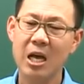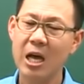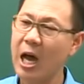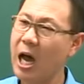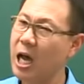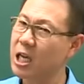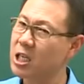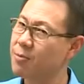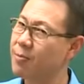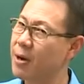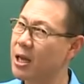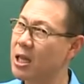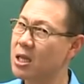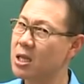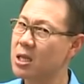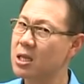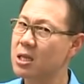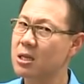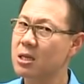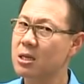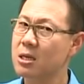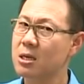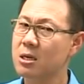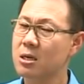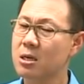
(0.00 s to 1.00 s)
하지만
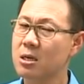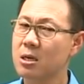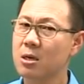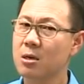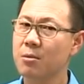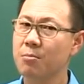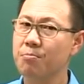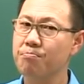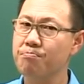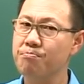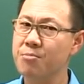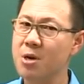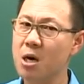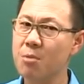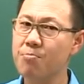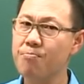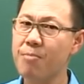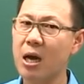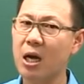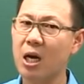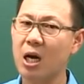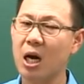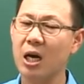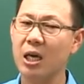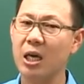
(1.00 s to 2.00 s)

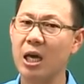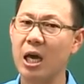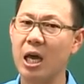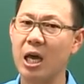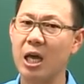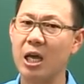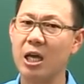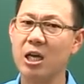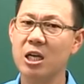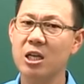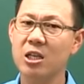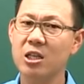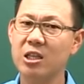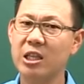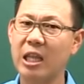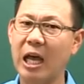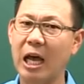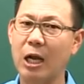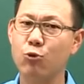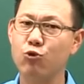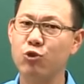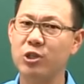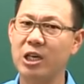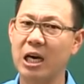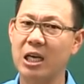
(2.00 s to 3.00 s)
명백하게
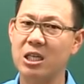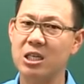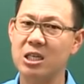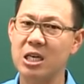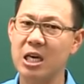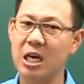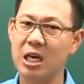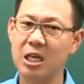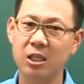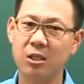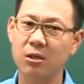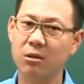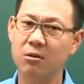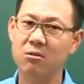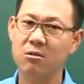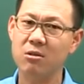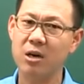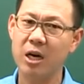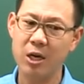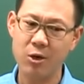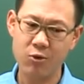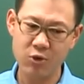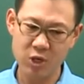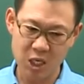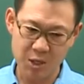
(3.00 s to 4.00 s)
다루지 않은 게
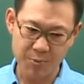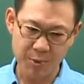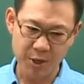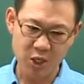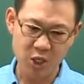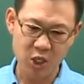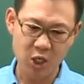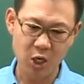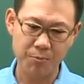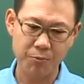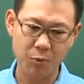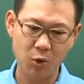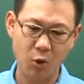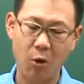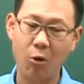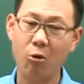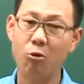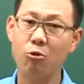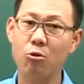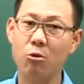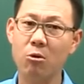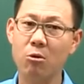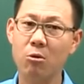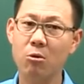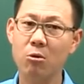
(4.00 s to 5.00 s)
있었던가요? 이번
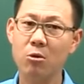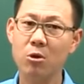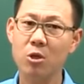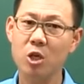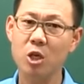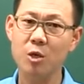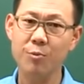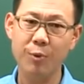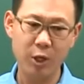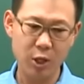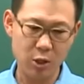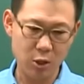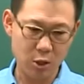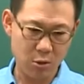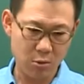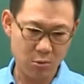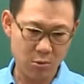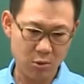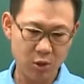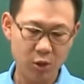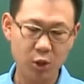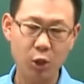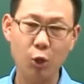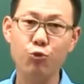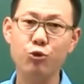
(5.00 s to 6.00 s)
시험도 이번
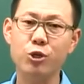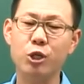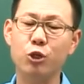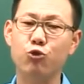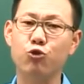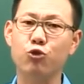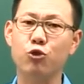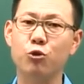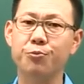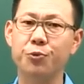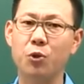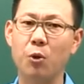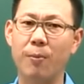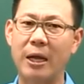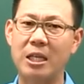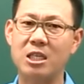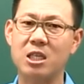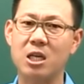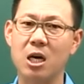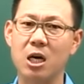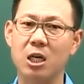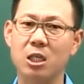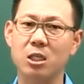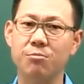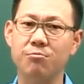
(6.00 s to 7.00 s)
서울시 구급도
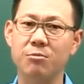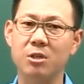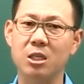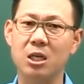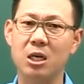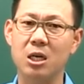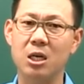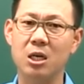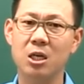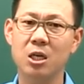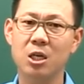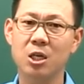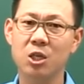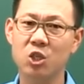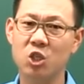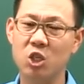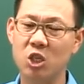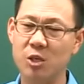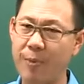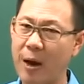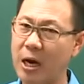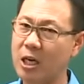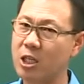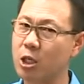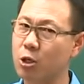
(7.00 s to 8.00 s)
마찬가지입니다.
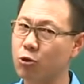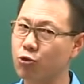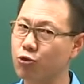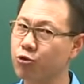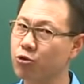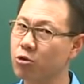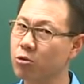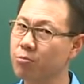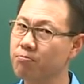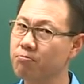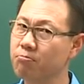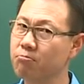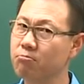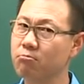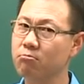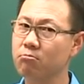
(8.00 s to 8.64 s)
지방직 구급